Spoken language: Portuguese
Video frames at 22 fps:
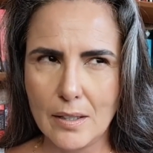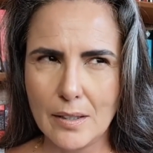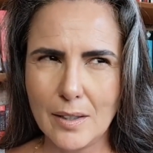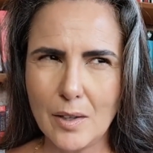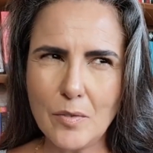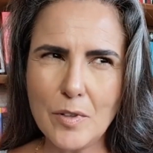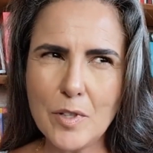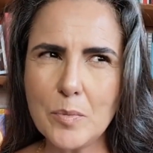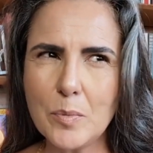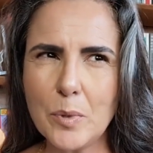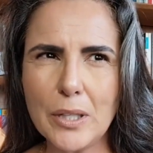
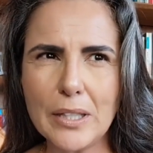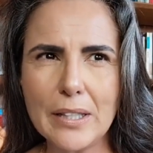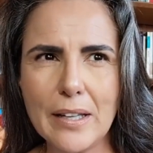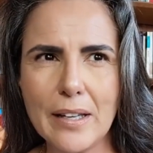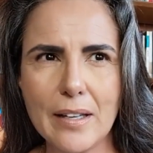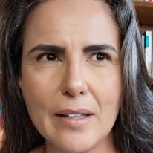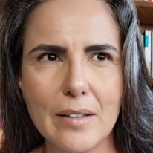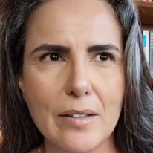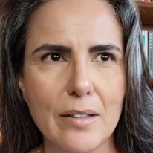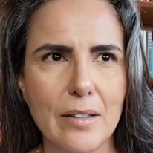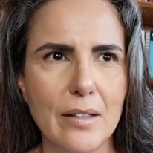Talvez porque
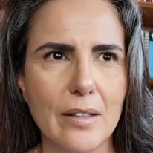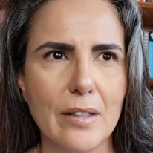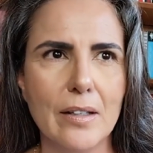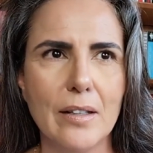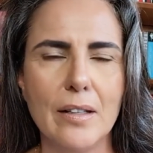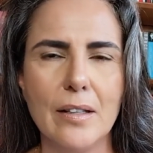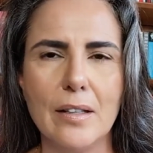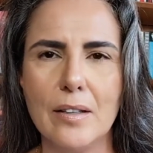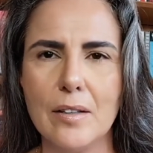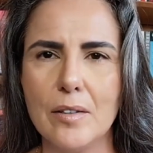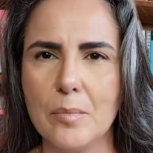tenha,
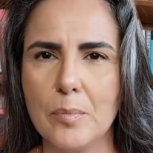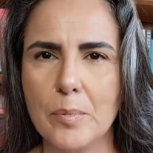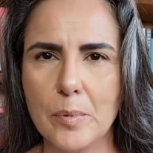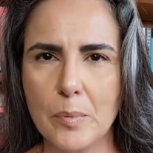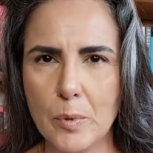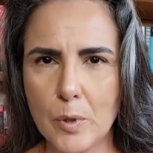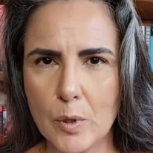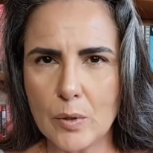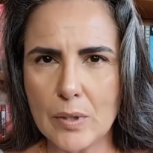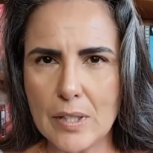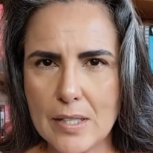
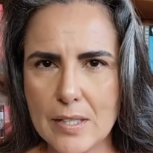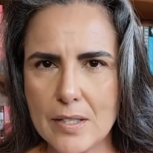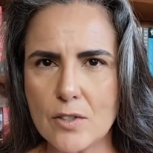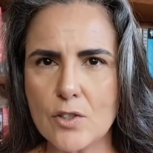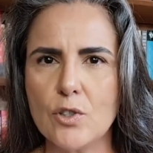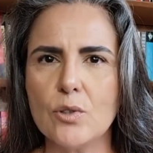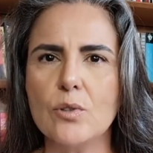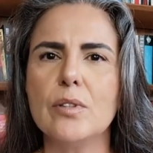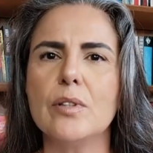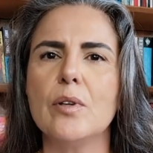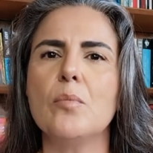porque eu tenha
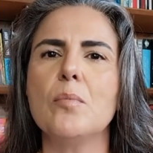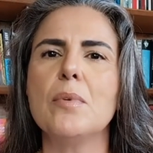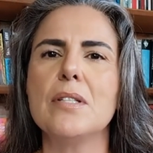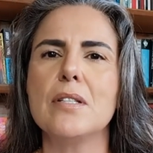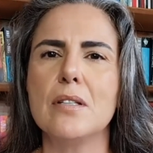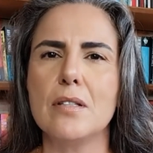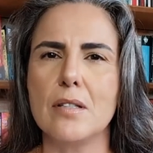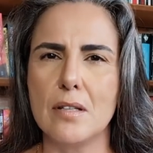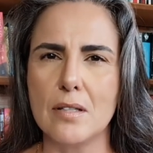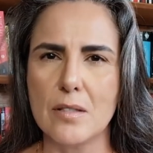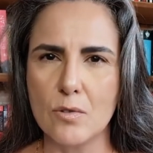sentido então uma
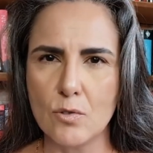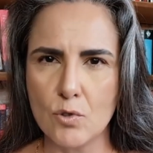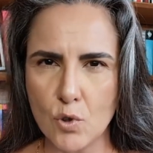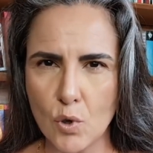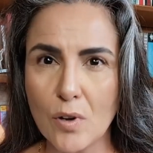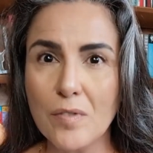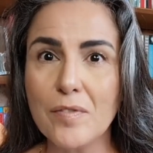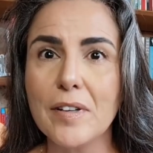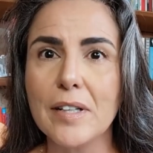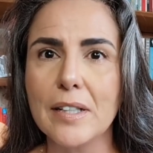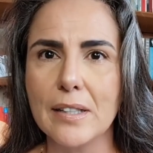sensação de
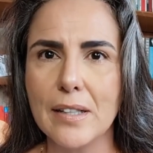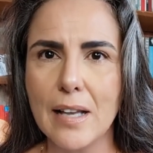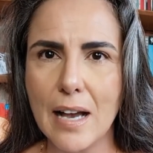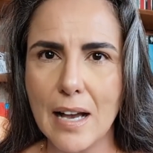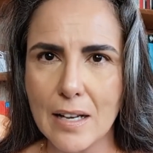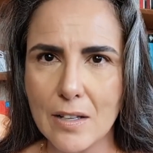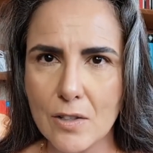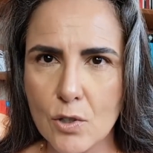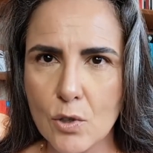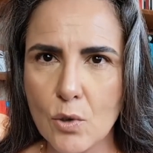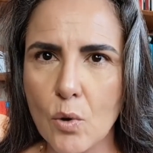
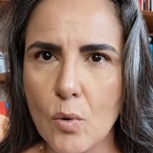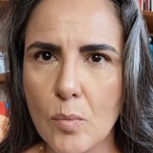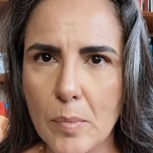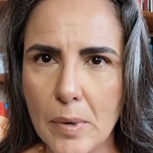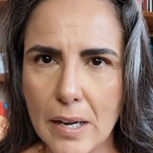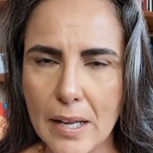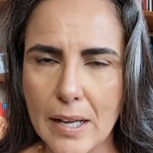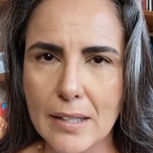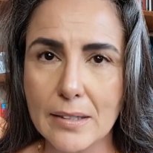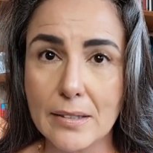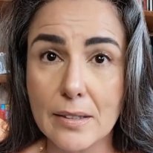orfandade
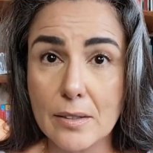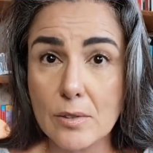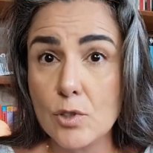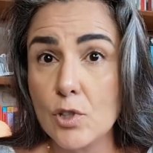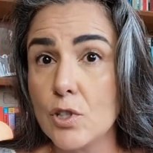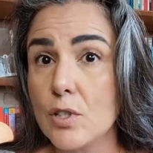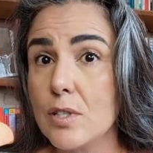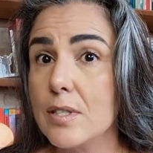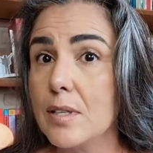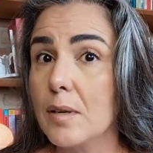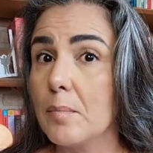completa,
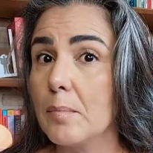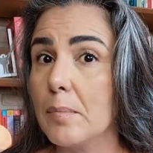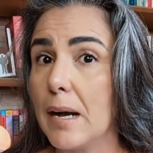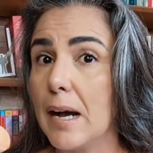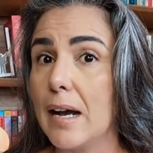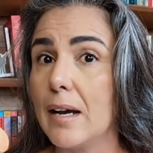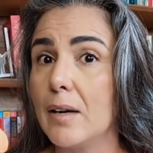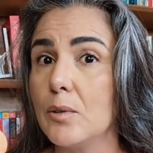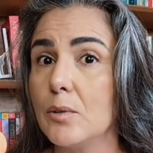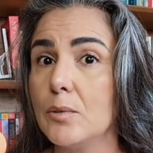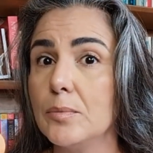de
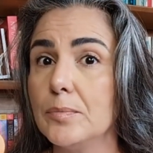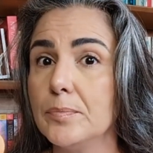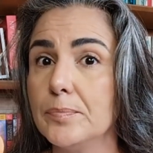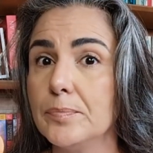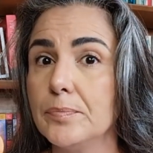desamparo.